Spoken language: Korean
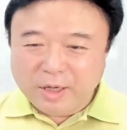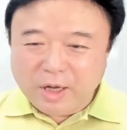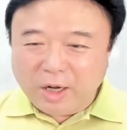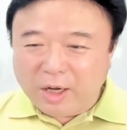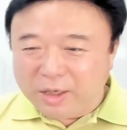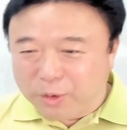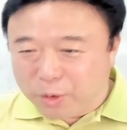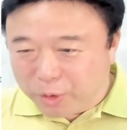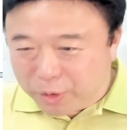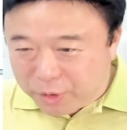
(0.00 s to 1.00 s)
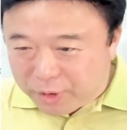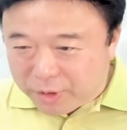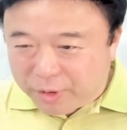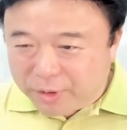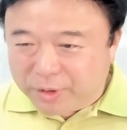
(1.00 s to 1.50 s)
아, 이거
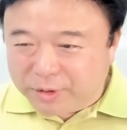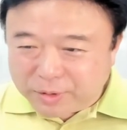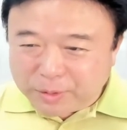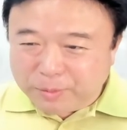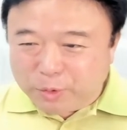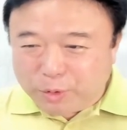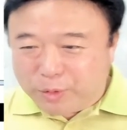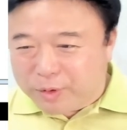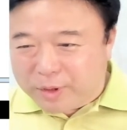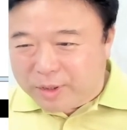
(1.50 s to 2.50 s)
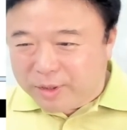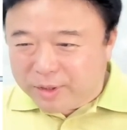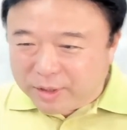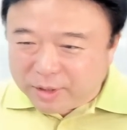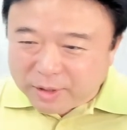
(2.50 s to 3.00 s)
어, 저 뭐
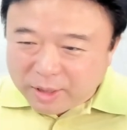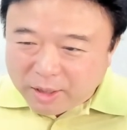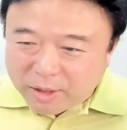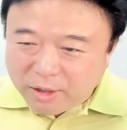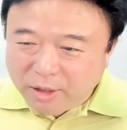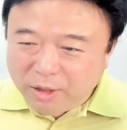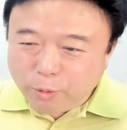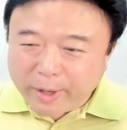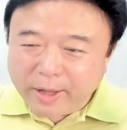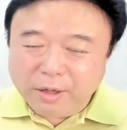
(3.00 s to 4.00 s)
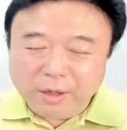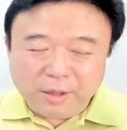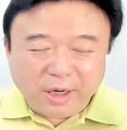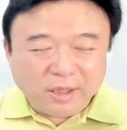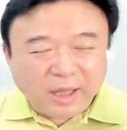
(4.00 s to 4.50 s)
이
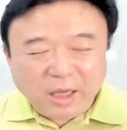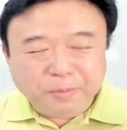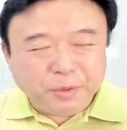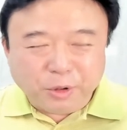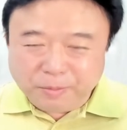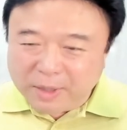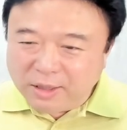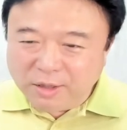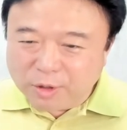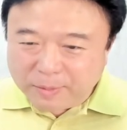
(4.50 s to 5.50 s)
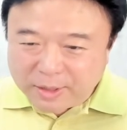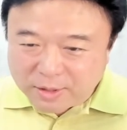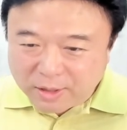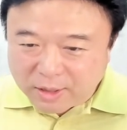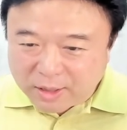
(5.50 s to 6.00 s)
웨어라는 에이프런 많이
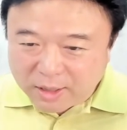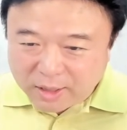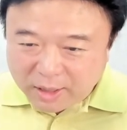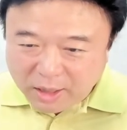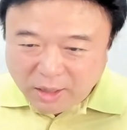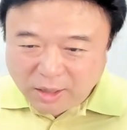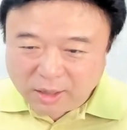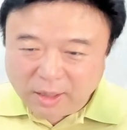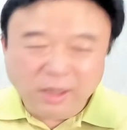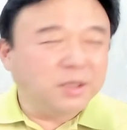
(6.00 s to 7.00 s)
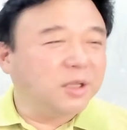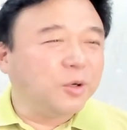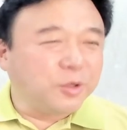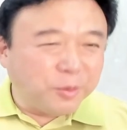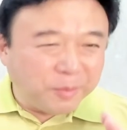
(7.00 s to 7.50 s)
들어봤으니까 A, A
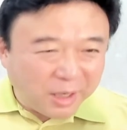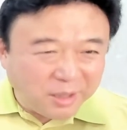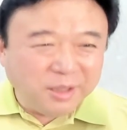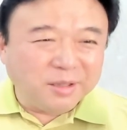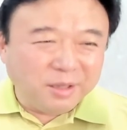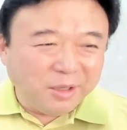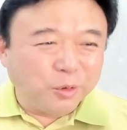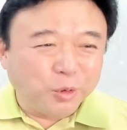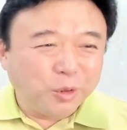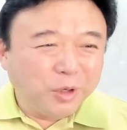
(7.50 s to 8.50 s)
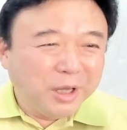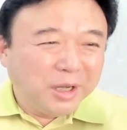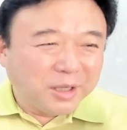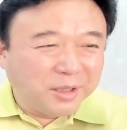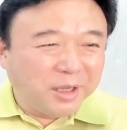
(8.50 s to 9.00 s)
찍어서 많이 틀리고
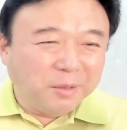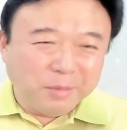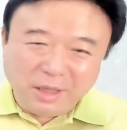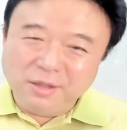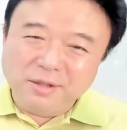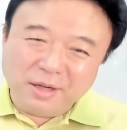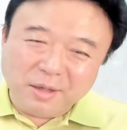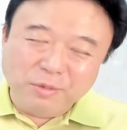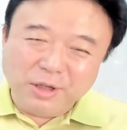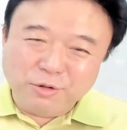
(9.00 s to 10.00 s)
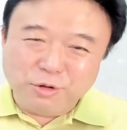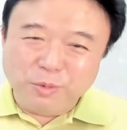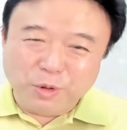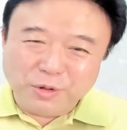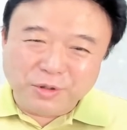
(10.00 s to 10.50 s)
그날 많은 사람들이 술
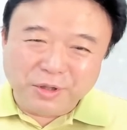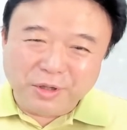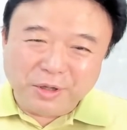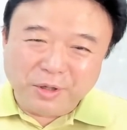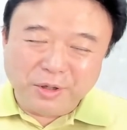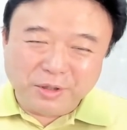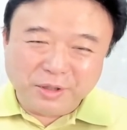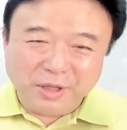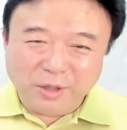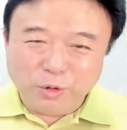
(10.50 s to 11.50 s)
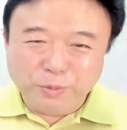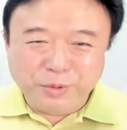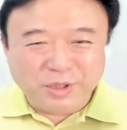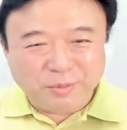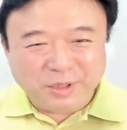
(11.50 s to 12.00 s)
먹었어요. 아, 그날
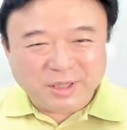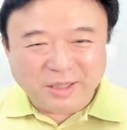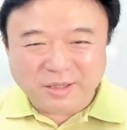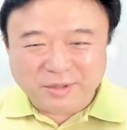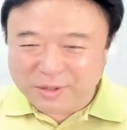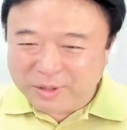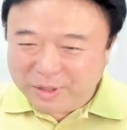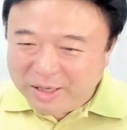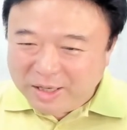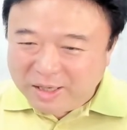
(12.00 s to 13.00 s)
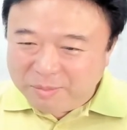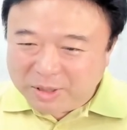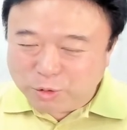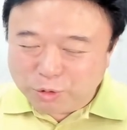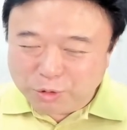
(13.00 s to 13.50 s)
호프집이 잘 됐어요.
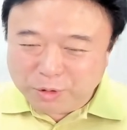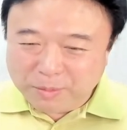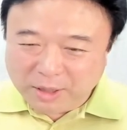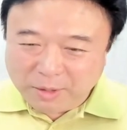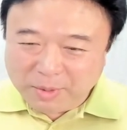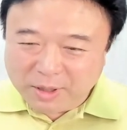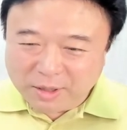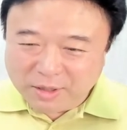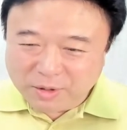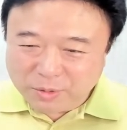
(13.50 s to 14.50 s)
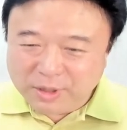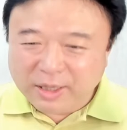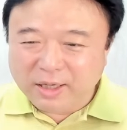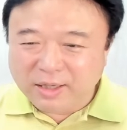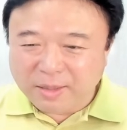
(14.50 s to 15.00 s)
맥주를 많이 팔아가지고.
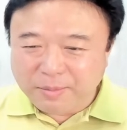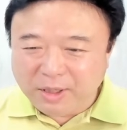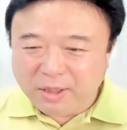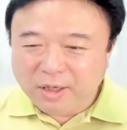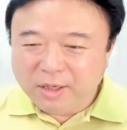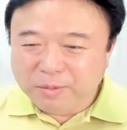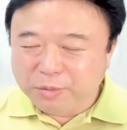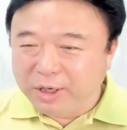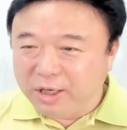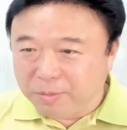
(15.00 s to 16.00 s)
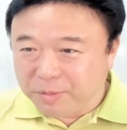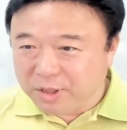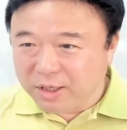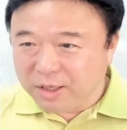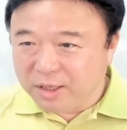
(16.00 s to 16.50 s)
근데 답이
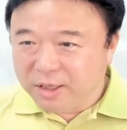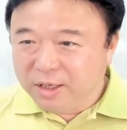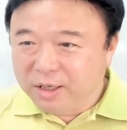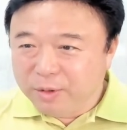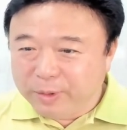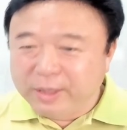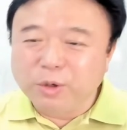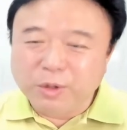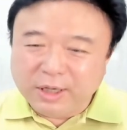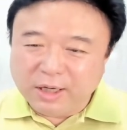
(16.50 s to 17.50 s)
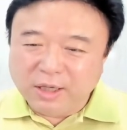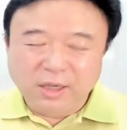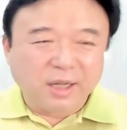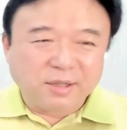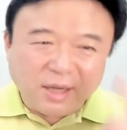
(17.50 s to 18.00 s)
브링입니다. 왜 그러냐?
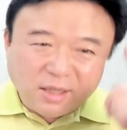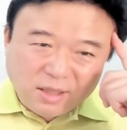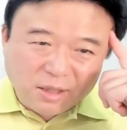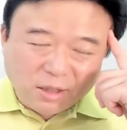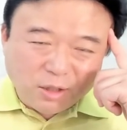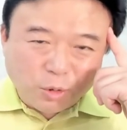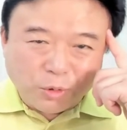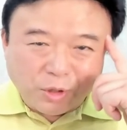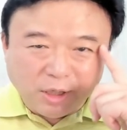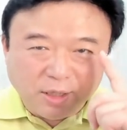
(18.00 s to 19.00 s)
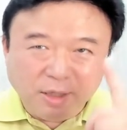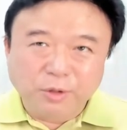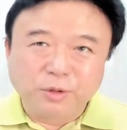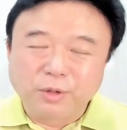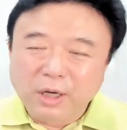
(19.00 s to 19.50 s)
이게 상식을 동원해야 돼. 이것
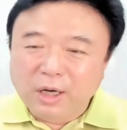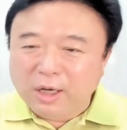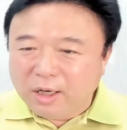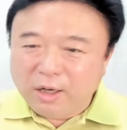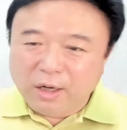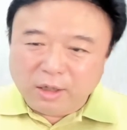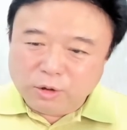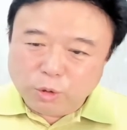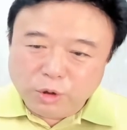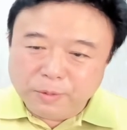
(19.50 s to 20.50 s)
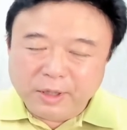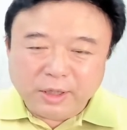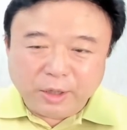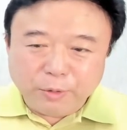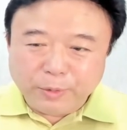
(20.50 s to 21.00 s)
어, 조심해야
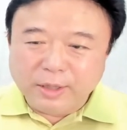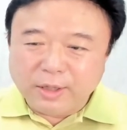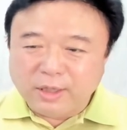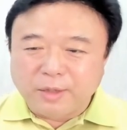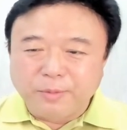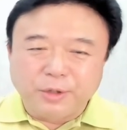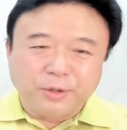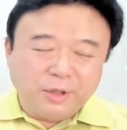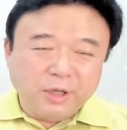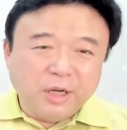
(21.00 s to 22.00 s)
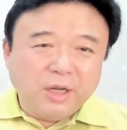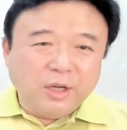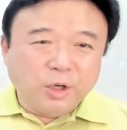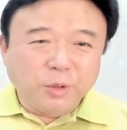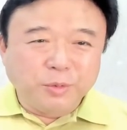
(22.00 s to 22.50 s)
돼요. 왜 그랬냐면
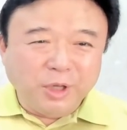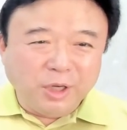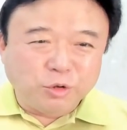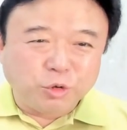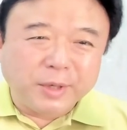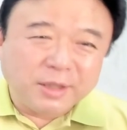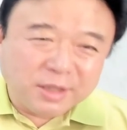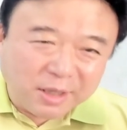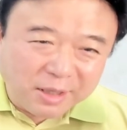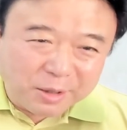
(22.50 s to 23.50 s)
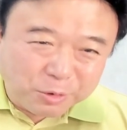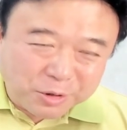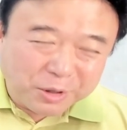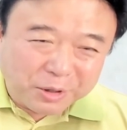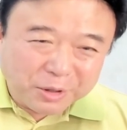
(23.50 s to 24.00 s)
여러분이 주방장이라고
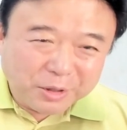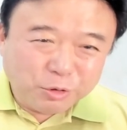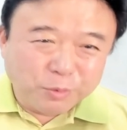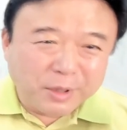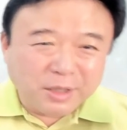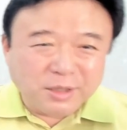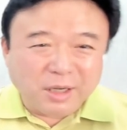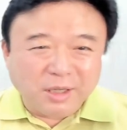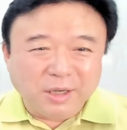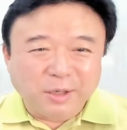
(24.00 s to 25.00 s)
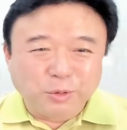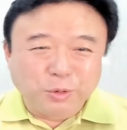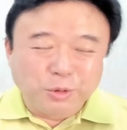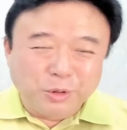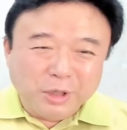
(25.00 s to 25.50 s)
쳐요.
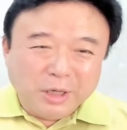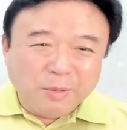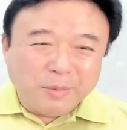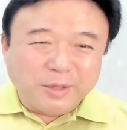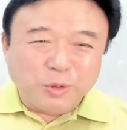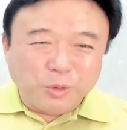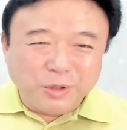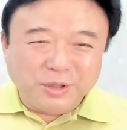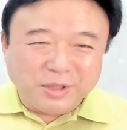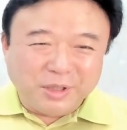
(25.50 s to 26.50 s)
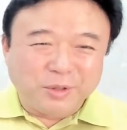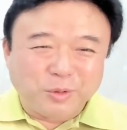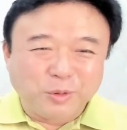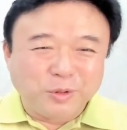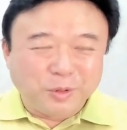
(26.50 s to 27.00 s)
주방장이라고 백종원 씨
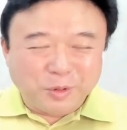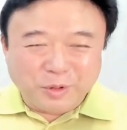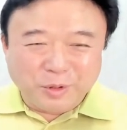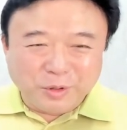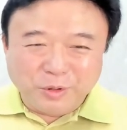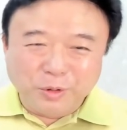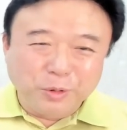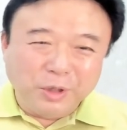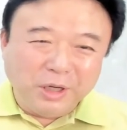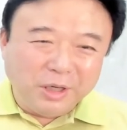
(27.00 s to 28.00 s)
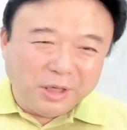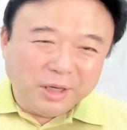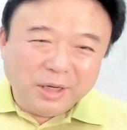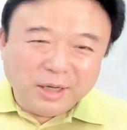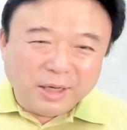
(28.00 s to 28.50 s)
또는 어떤 그 요리
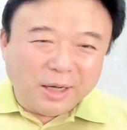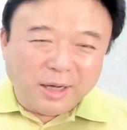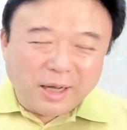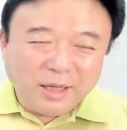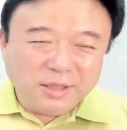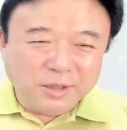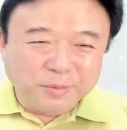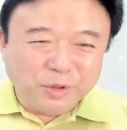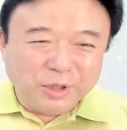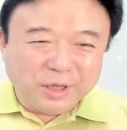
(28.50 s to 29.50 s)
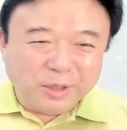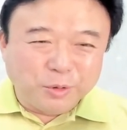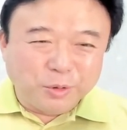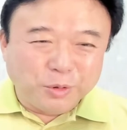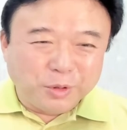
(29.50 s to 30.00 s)
아, 하시는
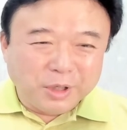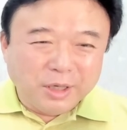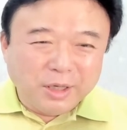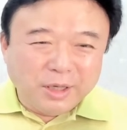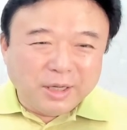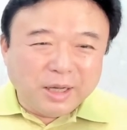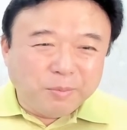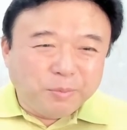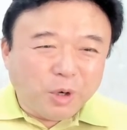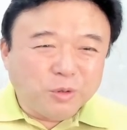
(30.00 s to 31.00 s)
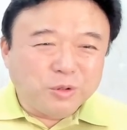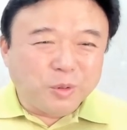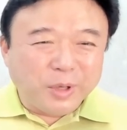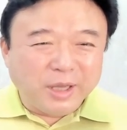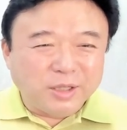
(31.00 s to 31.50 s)
분이라고
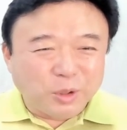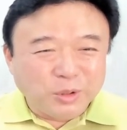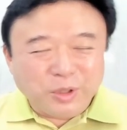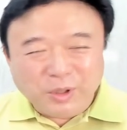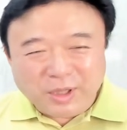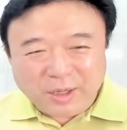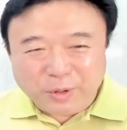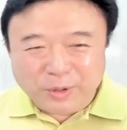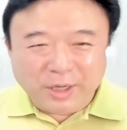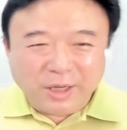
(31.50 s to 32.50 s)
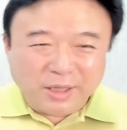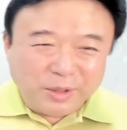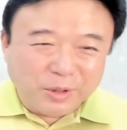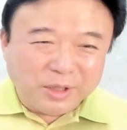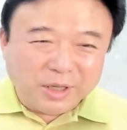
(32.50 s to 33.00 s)
평소에 전철 타거나
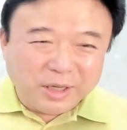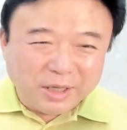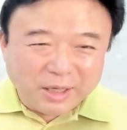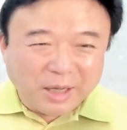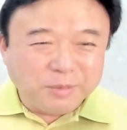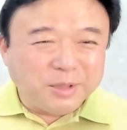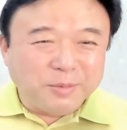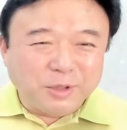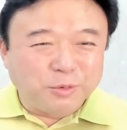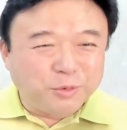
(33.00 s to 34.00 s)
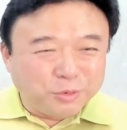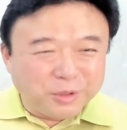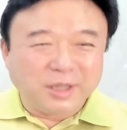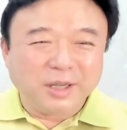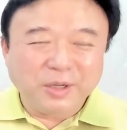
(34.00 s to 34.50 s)
이럴 때 앞치마 두르고
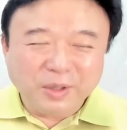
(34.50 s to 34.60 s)
가나요?